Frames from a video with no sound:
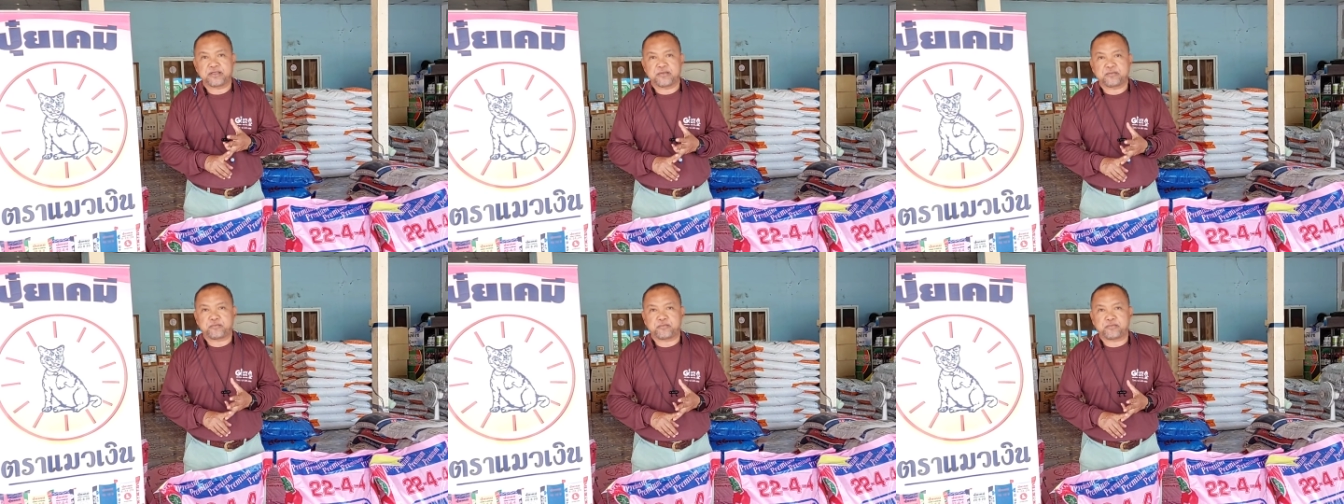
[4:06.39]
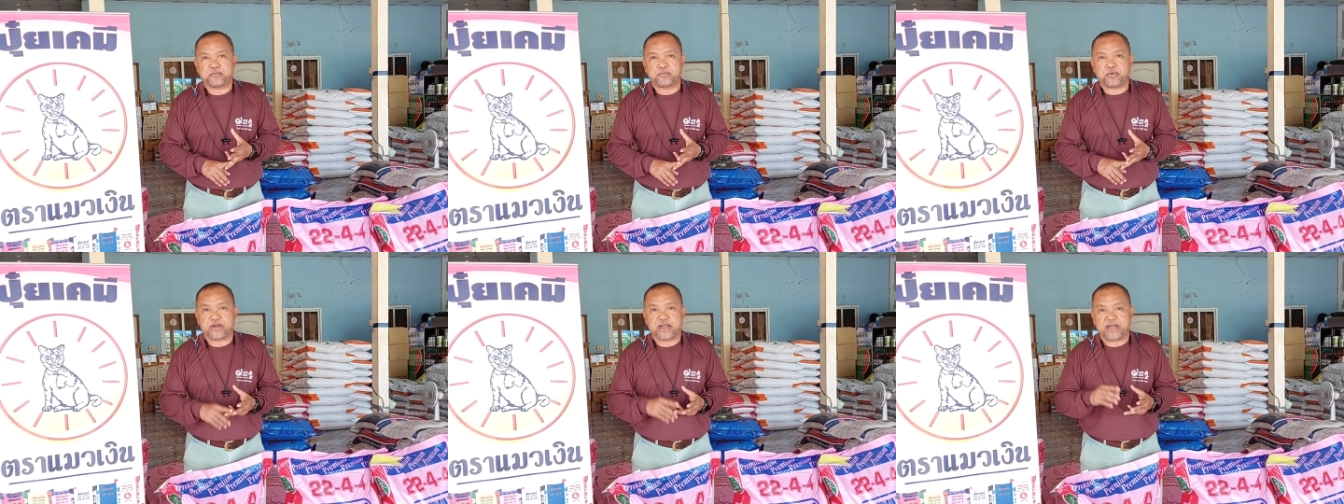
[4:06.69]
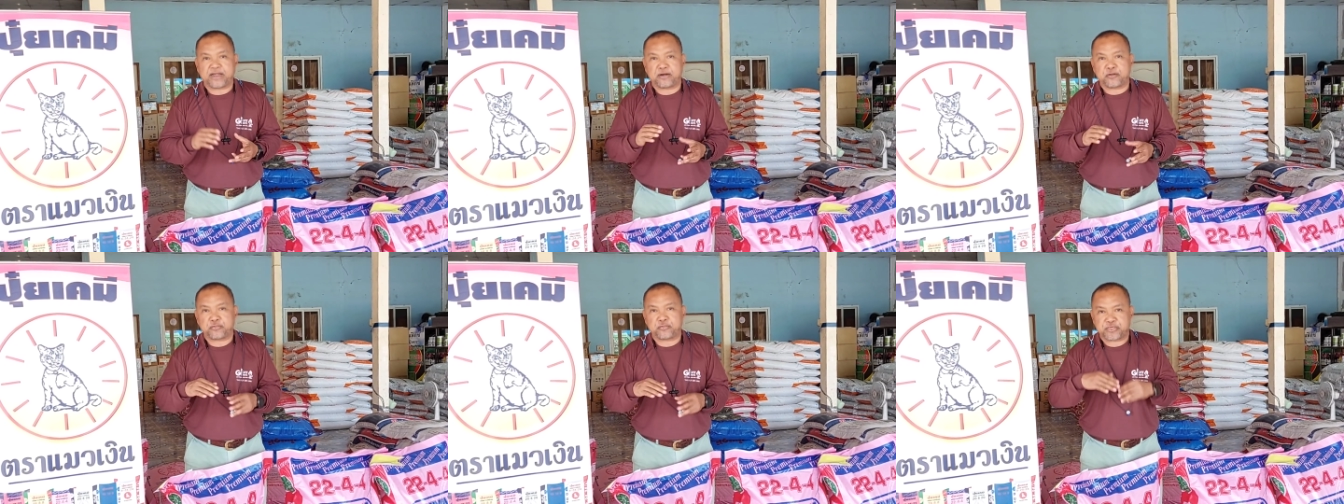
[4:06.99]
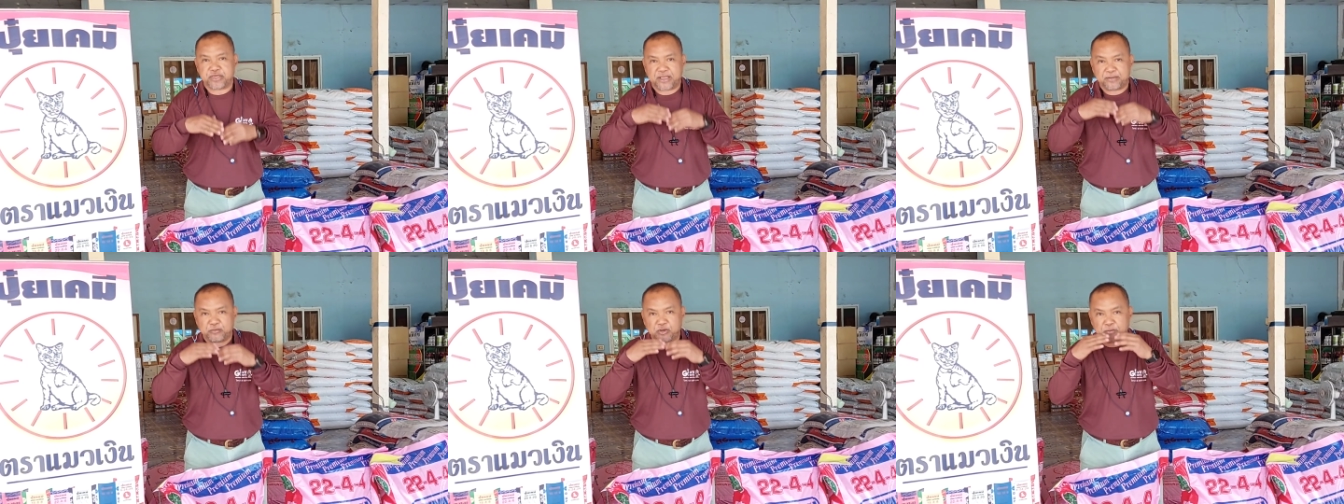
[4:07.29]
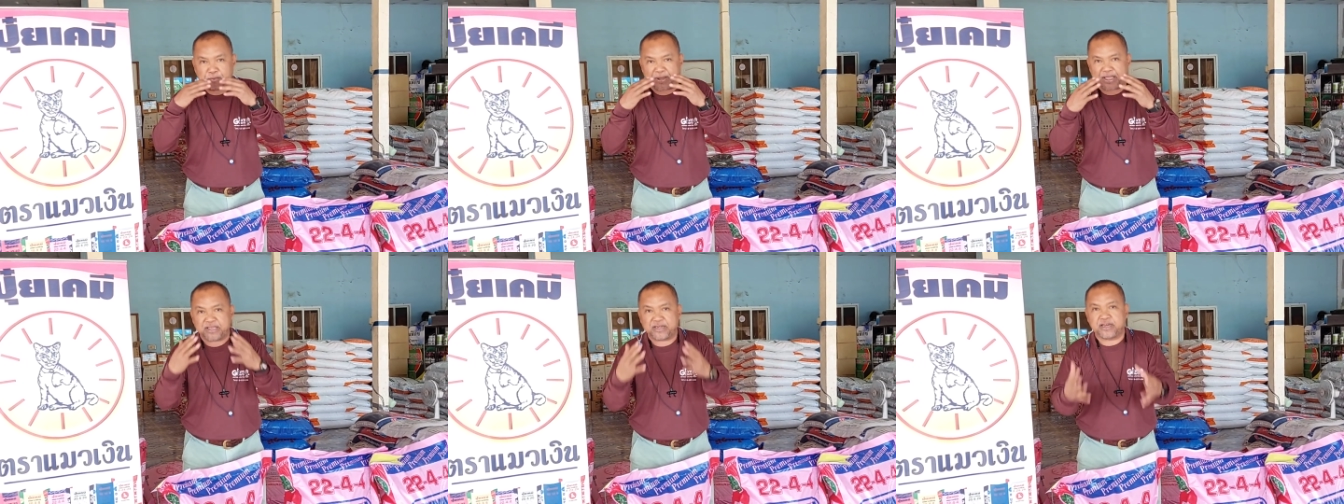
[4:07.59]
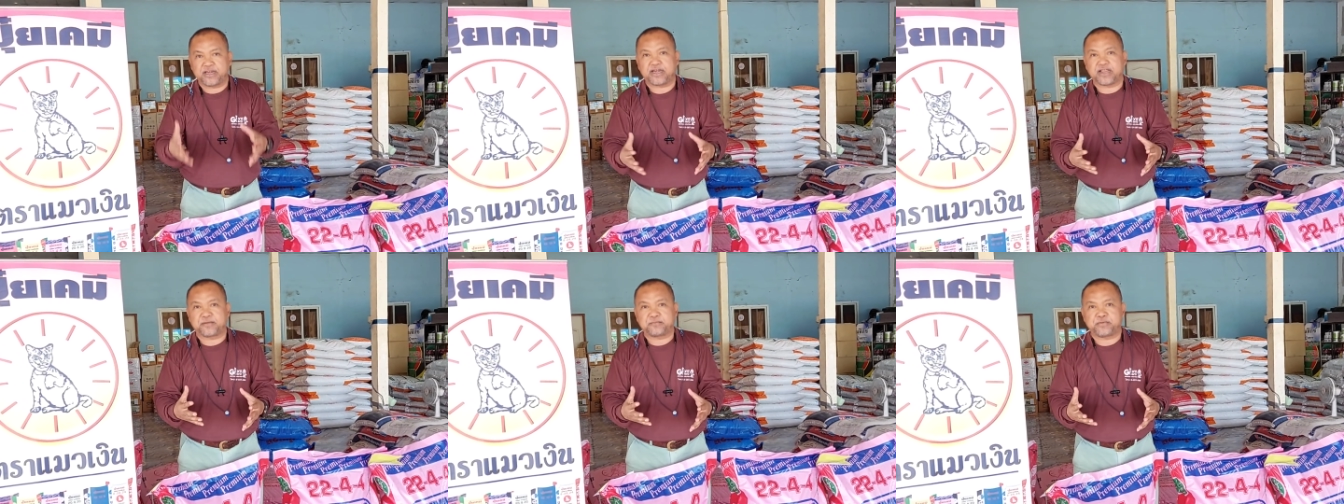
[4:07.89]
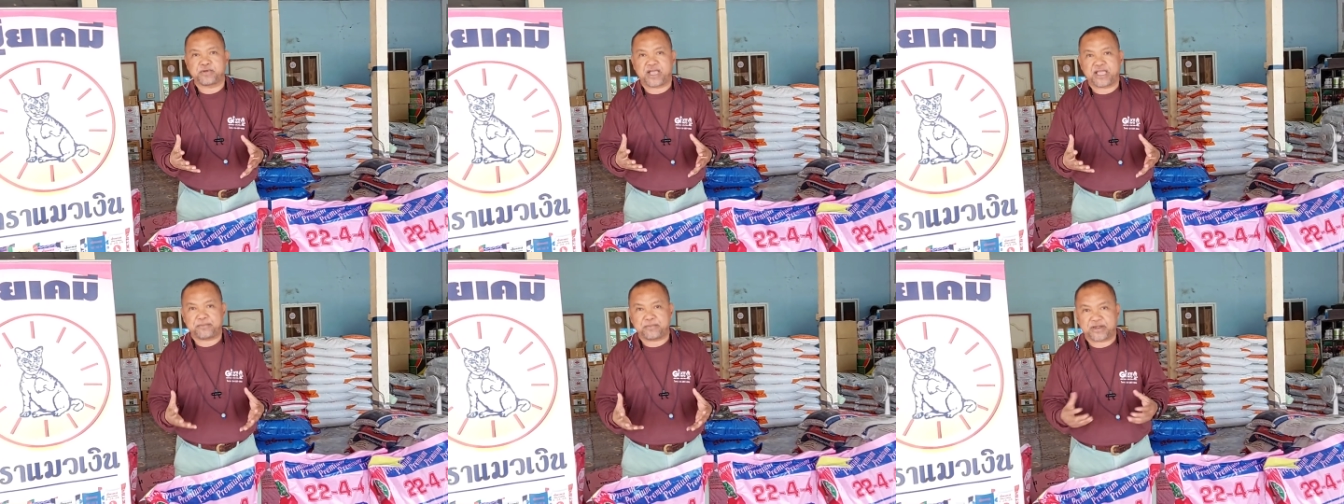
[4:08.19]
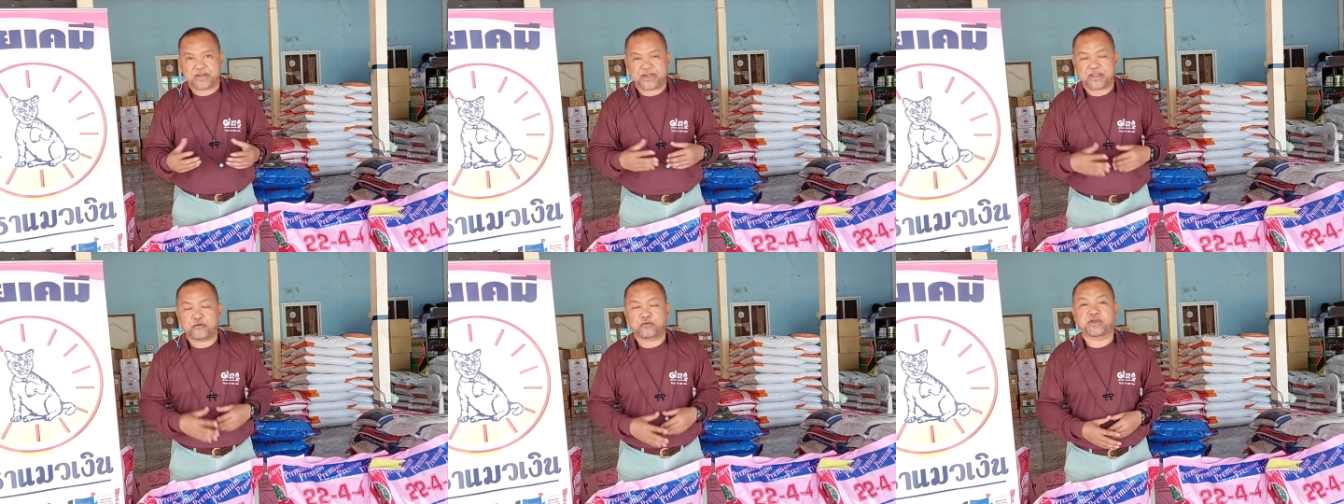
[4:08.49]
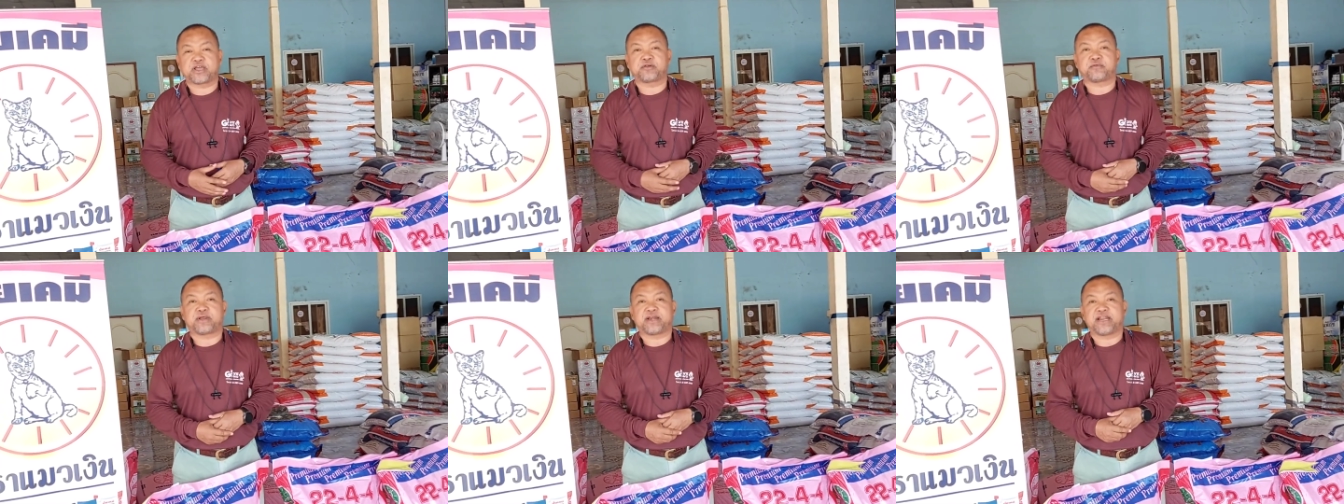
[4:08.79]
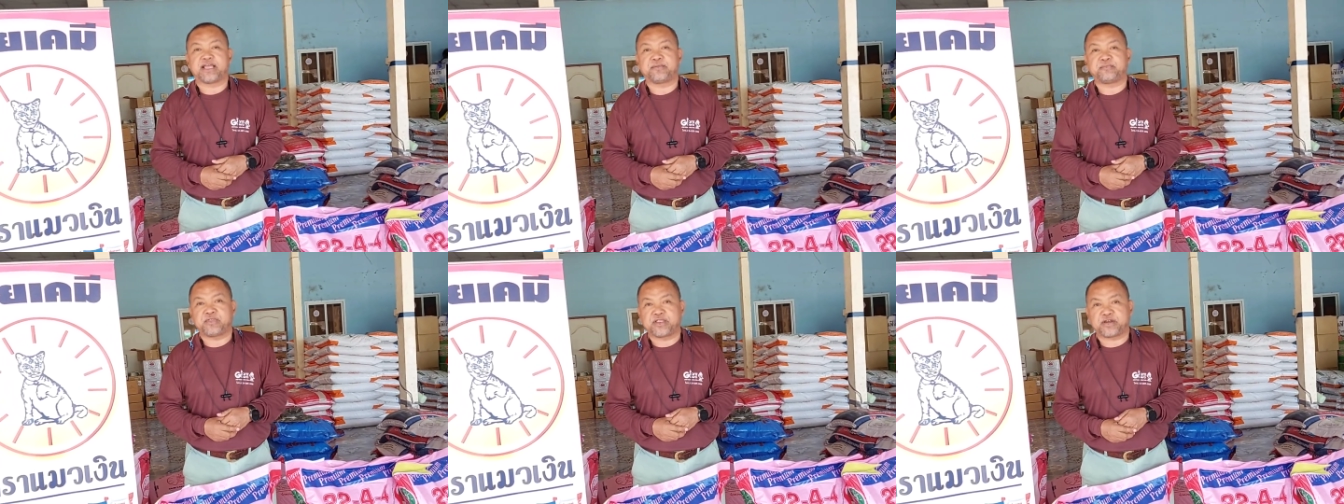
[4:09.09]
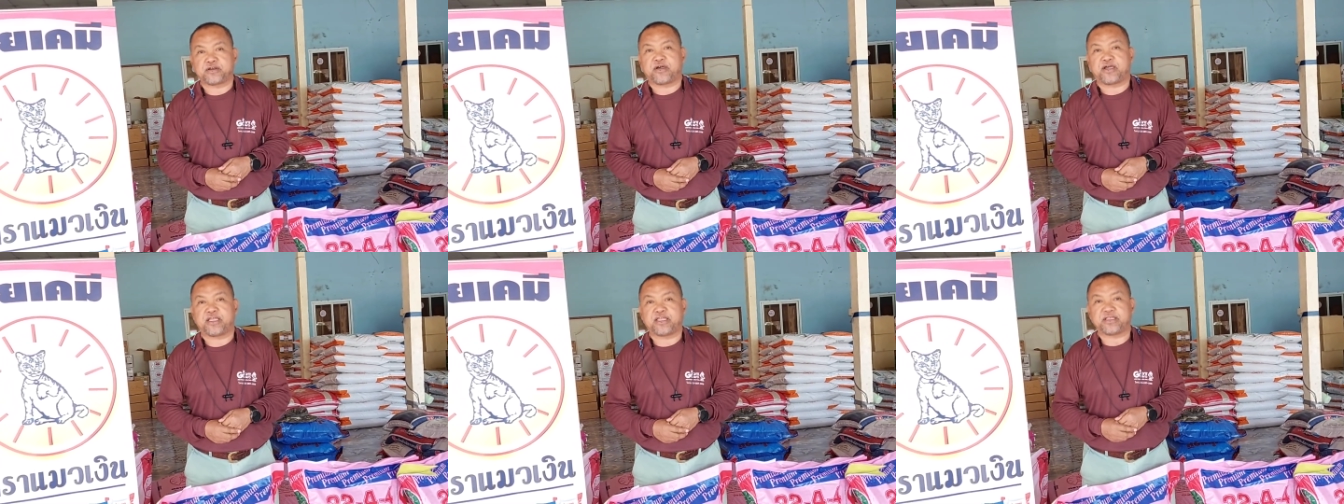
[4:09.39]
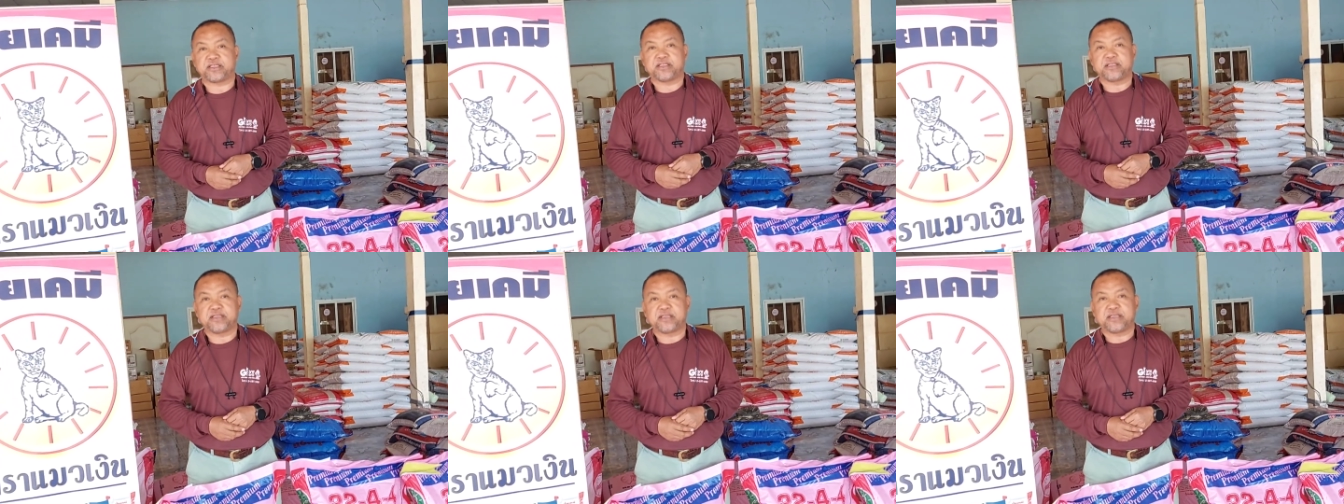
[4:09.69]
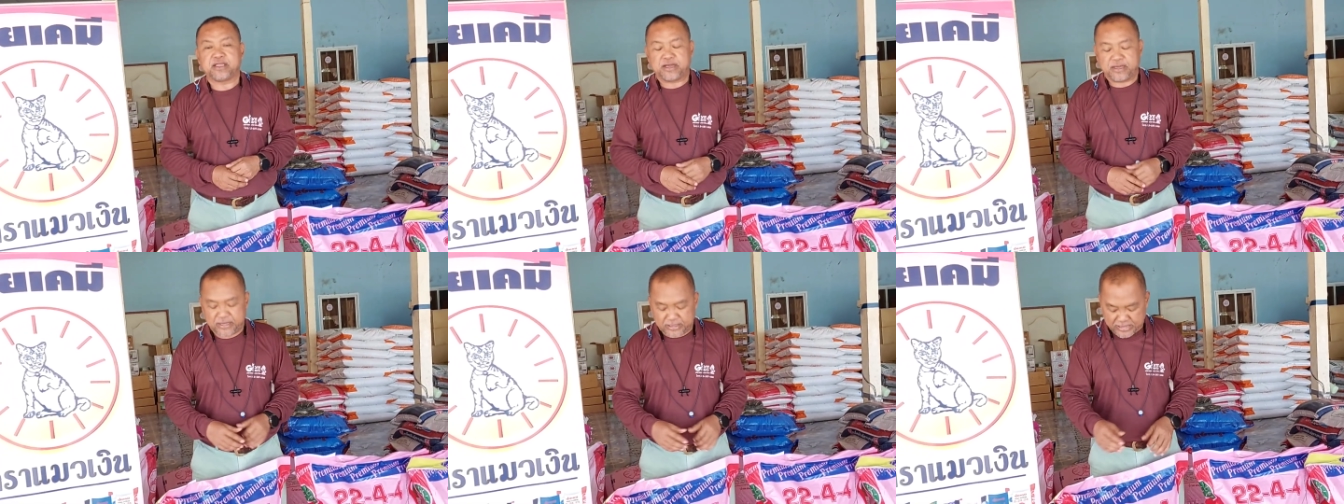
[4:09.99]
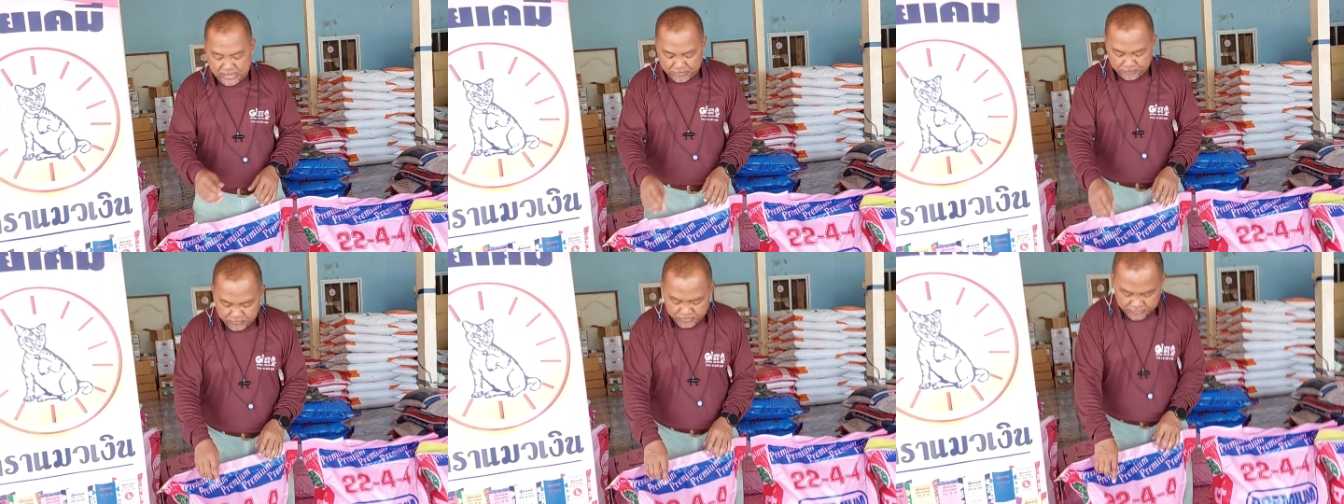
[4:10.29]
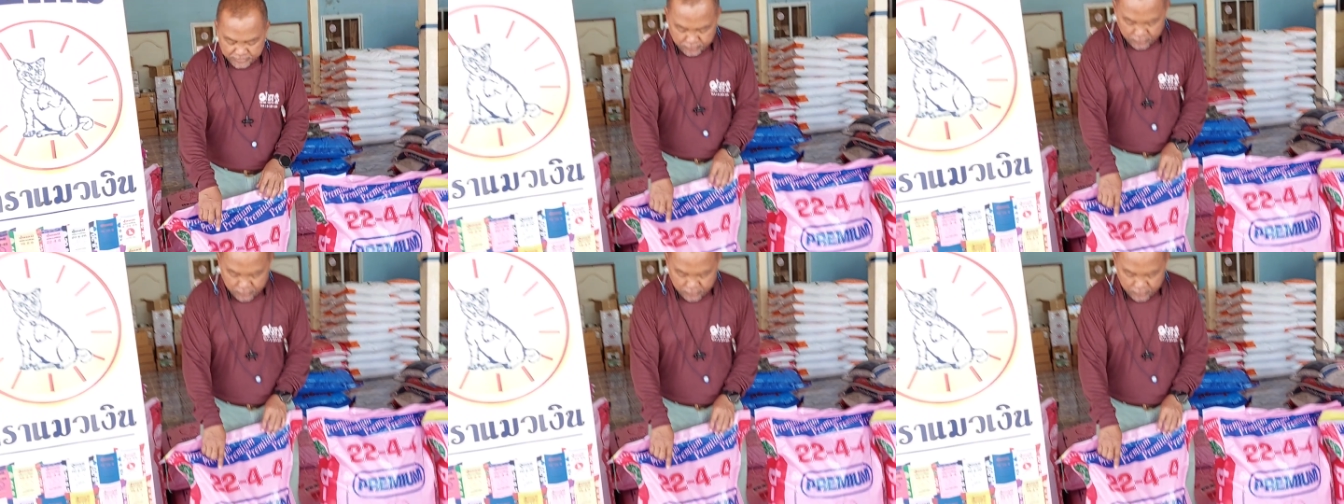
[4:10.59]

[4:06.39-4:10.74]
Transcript: ครับเพราะนั้นเราเสริมเข้าไปนิดหนึ่งเพื่อให้มันเร็วขึ้นกว่าเดิมนิดหน่อย ครับผมนะครับเลย